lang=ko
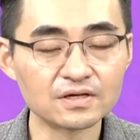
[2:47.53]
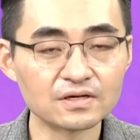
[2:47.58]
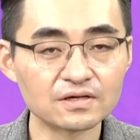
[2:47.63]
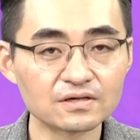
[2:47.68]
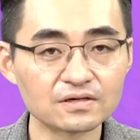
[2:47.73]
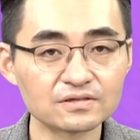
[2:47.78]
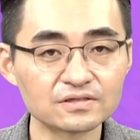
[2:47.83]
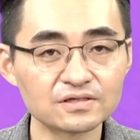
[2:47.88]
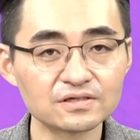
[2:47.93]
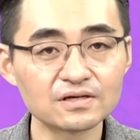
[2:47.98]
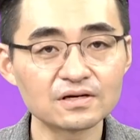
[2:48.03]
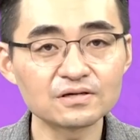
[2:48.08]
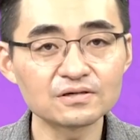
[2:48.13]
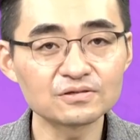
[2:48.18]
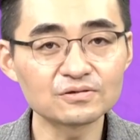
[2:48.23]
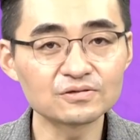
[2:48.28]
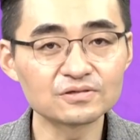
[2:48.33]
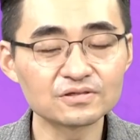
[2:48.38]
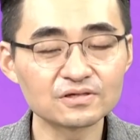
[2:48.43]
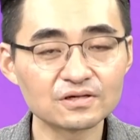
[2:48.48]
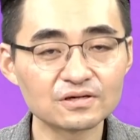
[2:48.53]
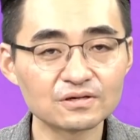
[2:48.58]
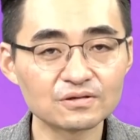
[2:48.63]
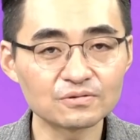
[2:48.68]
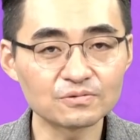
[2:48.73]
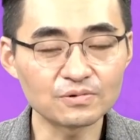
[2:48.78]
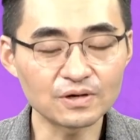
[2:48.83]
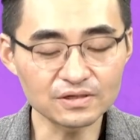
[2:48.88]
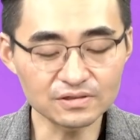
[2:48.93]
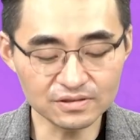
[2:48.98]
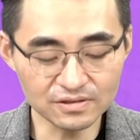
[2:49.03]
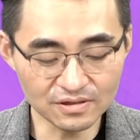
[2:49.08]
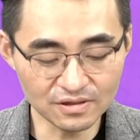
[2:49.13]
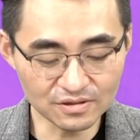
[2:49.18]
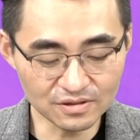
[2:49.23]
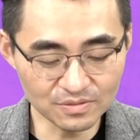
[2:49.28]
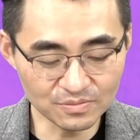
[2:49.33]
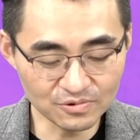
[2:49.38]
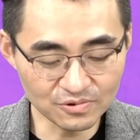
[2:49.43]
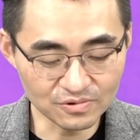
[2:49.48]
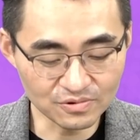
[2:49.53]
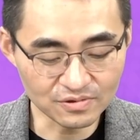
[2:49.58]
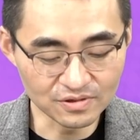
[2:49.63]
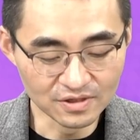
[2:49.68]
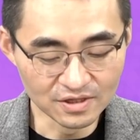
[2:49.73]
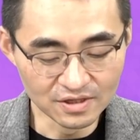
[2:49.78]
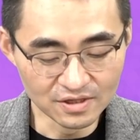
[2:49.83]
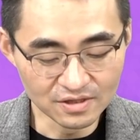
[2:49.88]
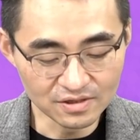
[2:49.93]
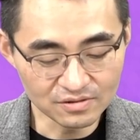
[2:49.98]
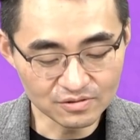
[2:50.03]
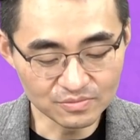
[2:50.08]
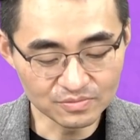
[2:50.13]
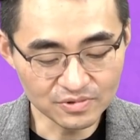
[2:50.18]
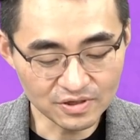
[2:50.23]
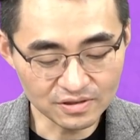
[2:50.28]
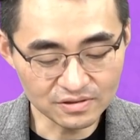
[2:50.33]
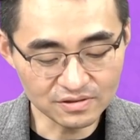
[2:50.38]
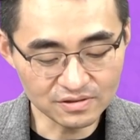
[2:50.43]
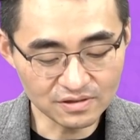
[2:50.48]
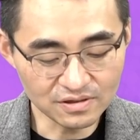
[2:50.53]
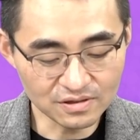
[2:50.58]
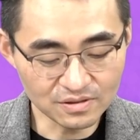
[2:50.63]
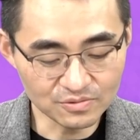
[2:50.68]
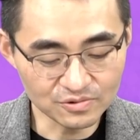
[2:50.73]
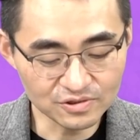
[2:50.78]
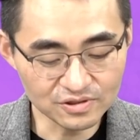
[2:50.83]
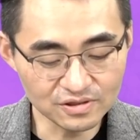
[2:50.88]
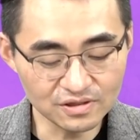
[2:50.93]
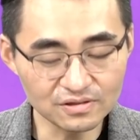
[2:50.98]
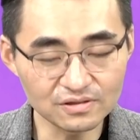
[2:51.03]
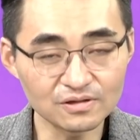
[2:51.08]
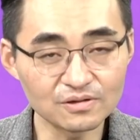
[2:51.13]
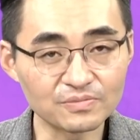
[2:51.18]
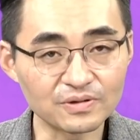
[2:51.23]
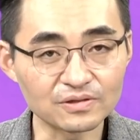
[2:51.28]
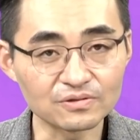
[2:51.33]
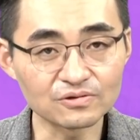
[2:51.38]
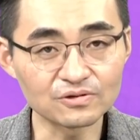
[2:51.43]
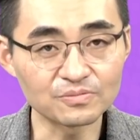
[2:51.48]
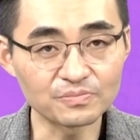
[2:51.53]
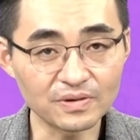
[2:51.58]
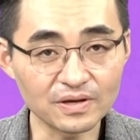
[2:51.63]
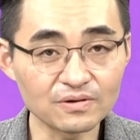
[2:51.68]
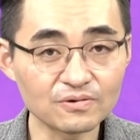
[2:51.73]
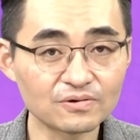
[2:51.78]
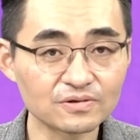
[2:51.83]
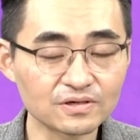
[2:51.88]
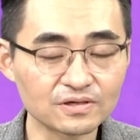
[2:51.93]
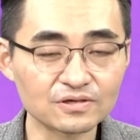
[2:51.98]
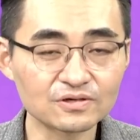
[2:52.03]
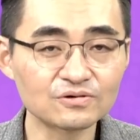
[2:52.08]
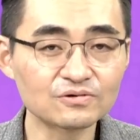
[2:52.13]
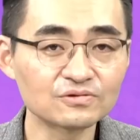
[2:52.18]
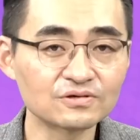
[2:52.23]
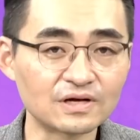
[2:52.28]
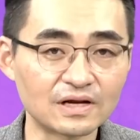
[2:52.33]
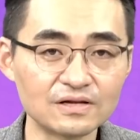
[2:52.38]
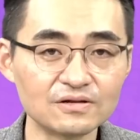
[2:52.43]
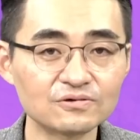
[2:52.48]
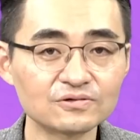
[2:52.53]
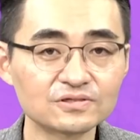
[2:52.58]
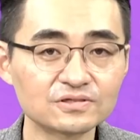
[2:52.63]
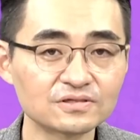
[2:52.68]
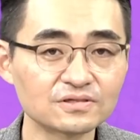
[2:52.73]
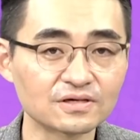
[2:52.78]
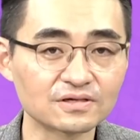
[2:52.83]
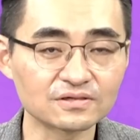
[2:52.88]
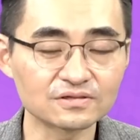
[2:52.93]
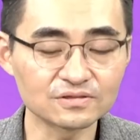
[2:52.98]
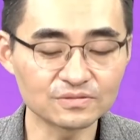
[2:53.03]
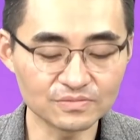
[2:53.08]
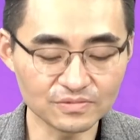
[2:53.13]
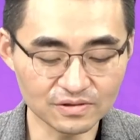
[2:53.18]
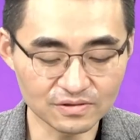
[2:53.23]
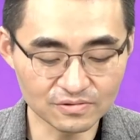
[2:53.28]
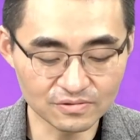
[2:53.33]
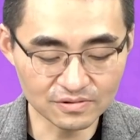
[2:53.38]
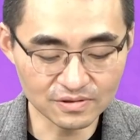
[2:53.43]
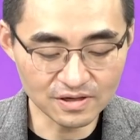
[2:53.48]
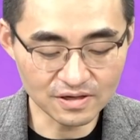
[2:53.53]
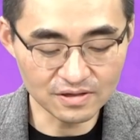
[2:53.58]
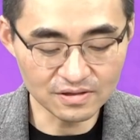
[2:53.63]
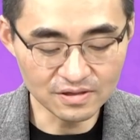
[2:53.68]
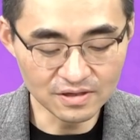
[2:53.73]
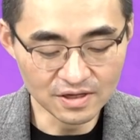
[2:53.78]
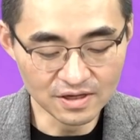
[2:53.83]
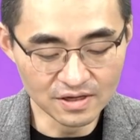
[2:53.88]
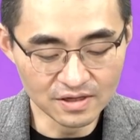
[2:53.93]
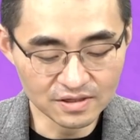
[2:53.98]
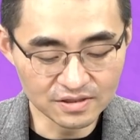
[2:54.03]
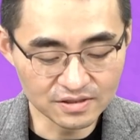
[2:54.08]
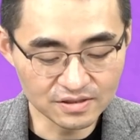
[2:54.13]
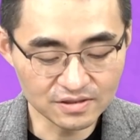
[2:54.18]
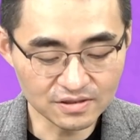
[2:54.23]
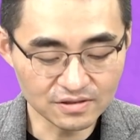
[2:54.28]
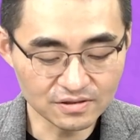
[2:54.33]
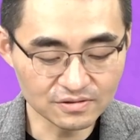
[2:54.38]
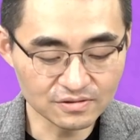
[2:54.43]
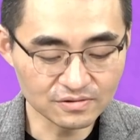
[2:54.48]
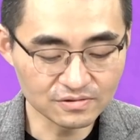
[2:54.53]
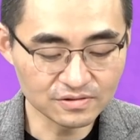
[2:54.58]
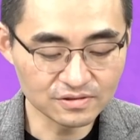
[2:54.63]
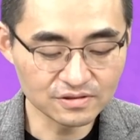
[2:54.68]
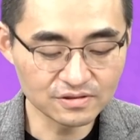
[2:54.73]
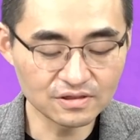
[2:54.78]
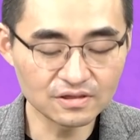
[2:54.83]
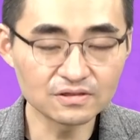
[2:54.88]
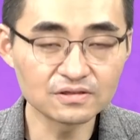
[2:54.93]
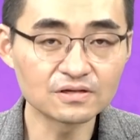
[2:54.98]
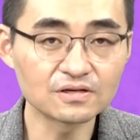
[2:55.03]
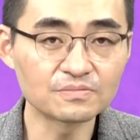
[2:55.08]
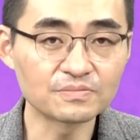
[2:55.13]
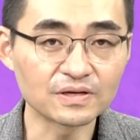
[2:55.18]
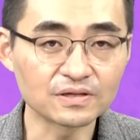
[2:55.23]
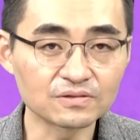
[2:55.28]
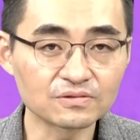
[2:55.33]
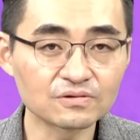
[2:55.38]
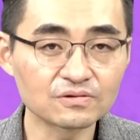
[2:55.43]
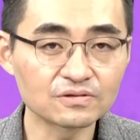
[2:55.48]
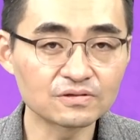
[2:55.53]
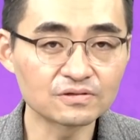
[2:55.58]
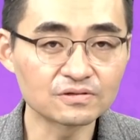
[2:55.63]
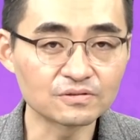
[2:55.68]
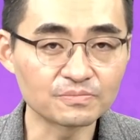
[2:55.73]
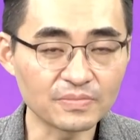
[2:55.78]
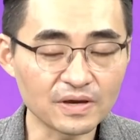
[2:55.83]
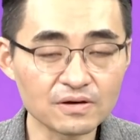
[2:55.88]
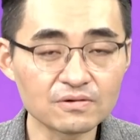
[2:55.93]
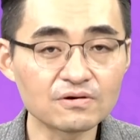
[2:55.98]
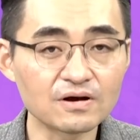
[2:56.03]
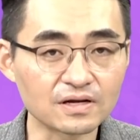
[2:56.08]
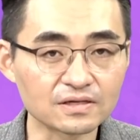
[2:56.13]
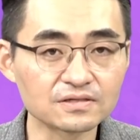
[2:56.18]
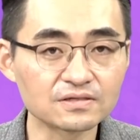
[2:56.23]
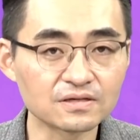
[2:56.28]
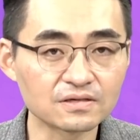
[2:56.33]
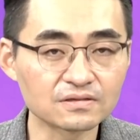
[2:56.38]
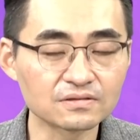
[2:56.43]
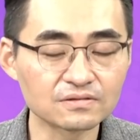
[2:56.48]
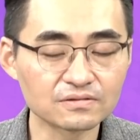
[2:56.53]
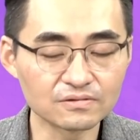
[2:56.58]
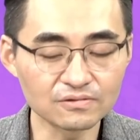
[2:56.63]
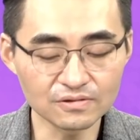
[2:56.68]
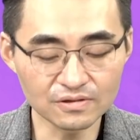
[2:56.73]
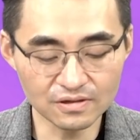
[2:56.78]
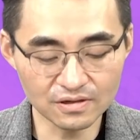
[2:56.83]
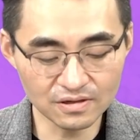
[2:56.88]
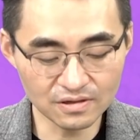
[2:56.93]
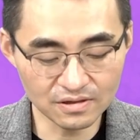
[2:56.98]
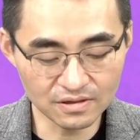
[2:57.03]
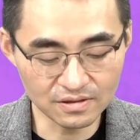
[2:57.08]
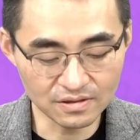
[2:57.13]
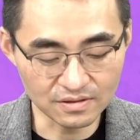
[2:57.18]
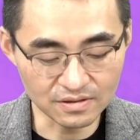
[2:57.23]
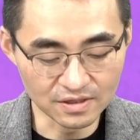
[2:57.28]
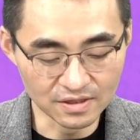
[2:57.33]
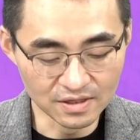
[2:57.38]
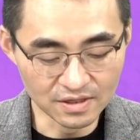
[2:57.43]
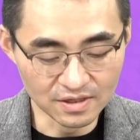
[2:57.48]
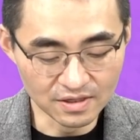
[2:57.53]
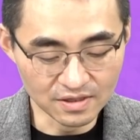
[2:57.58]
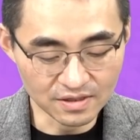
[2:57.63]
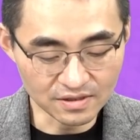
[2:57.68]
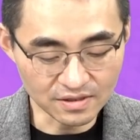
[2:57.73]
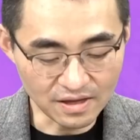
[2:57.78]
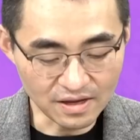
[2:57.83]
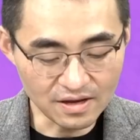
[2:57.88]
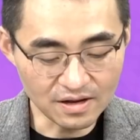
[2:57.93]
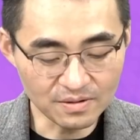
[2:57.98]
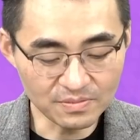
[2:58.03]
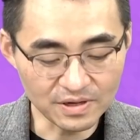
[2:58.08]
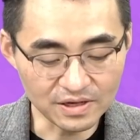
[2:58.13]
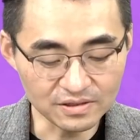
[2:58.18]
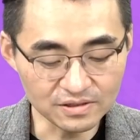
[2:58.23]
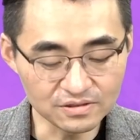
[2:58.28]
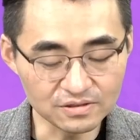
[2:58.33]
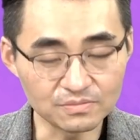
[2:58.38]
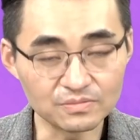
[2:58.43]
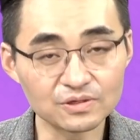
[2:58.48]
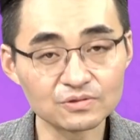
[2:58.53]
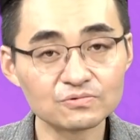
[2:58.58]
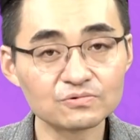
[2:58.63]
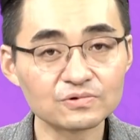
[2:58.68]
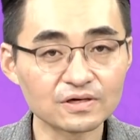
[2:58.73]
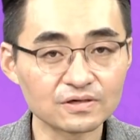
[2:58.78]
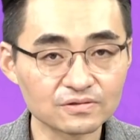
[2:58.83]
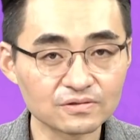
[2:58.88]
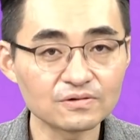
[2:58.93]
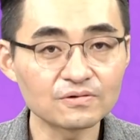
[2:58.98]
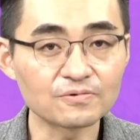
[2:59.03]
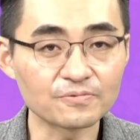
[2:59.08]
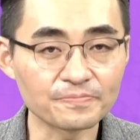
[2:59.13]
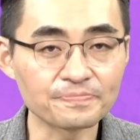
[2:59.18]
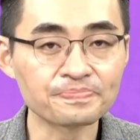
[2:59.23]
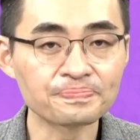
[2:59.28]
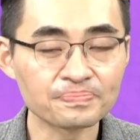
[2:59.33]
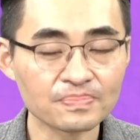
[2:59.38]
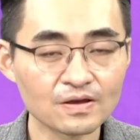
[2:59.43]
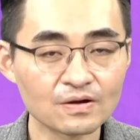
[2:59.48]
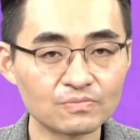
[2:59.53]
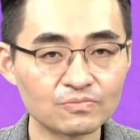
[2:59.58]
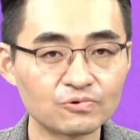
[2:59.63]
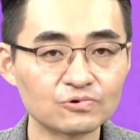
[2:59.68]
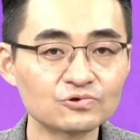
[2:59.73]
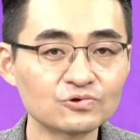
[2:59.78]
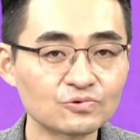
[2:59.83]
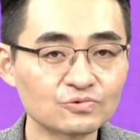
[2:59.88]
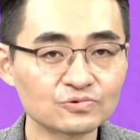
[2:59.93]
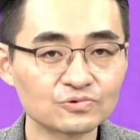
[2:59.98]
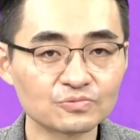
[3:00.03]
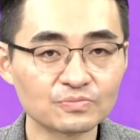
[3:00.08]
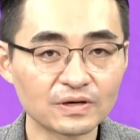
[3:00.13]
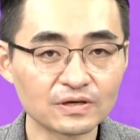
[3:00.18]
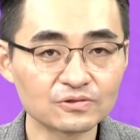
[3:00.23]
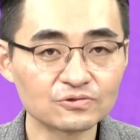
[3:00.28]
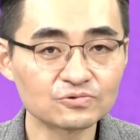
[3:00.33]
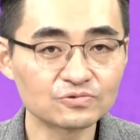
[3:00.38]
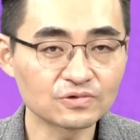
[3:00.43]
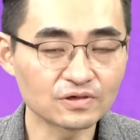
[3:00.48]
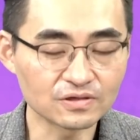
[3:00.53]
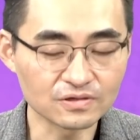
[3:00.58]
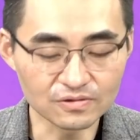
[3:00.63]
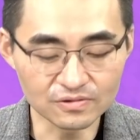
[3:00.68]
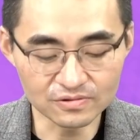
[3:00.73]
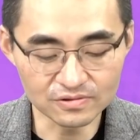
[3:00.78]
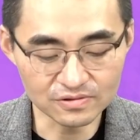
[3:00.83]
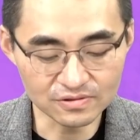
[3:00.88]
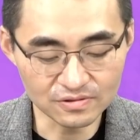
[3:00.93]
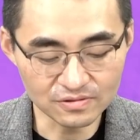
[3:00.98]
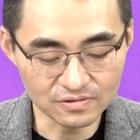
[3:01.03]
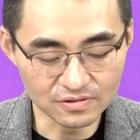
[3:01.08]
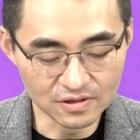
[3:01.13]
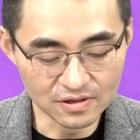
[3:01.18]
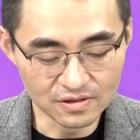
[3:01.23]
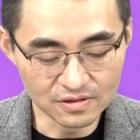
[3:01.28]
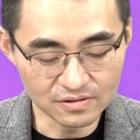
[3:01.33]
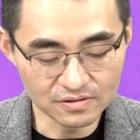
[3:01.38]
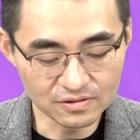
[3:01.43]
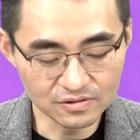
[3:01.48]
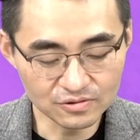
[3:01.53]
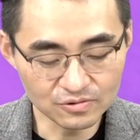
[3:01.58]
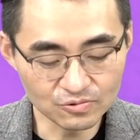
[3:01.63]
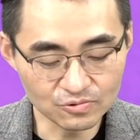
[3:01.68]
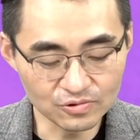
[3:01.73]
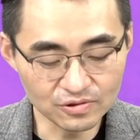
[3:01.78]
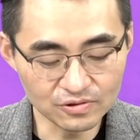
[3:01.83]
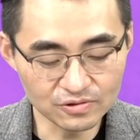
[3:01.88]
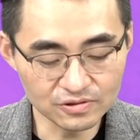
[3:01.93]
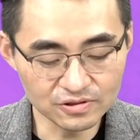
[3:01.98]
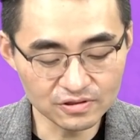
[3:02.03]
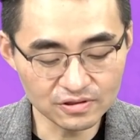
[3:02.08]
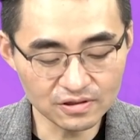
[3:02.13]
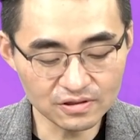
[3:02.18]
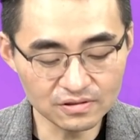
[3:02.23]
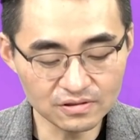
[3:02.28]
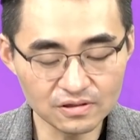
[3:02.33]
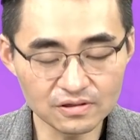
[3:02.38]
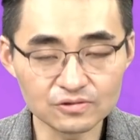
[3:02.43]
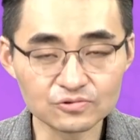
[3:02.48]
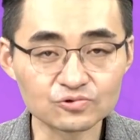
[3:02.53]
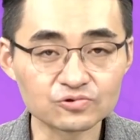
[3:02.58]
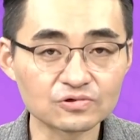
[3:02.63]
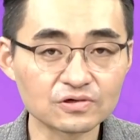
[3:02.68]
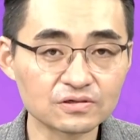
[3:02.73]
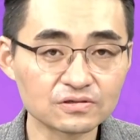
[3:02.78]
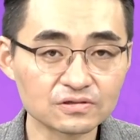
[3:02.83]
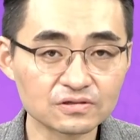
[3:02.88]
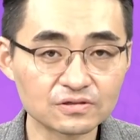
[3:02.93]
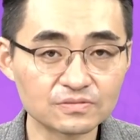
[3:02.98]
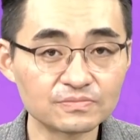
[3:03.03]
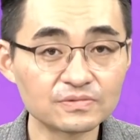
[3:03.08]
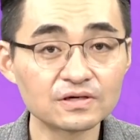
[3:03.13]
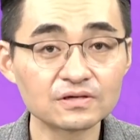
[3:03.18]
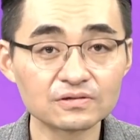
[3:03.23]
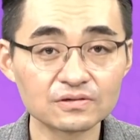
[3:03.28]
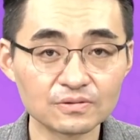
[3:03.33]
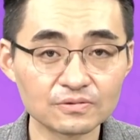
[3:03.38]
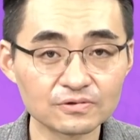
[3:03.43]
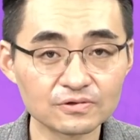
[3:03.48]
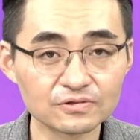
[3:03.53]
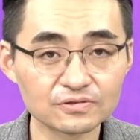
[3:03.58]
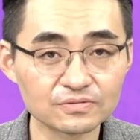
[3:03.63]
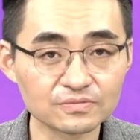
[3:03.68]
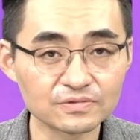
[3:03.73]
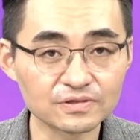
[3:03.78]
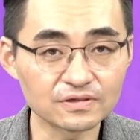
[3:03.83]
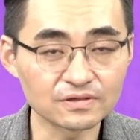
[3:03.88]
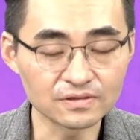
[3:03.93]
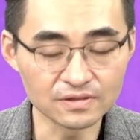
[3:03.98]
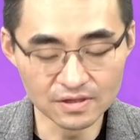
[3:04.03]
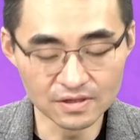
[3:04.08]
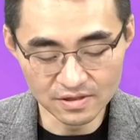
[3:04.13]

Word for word: 그러니까 시장에서 이제 확실하게 뭐 그럼 테슬라가 뭐 CATL 배터리 뺀 거냐 이거는 알려지진 않았습니다. 그러나 시장에서는 CATL 배터리를 뺀 거 아니냐 그렇게 돼야만이 이제 미국에서 보조금 좀 받을 수가 있거든요. 그래서 오히려 CATL 주가는 급락을 해버렸습니다.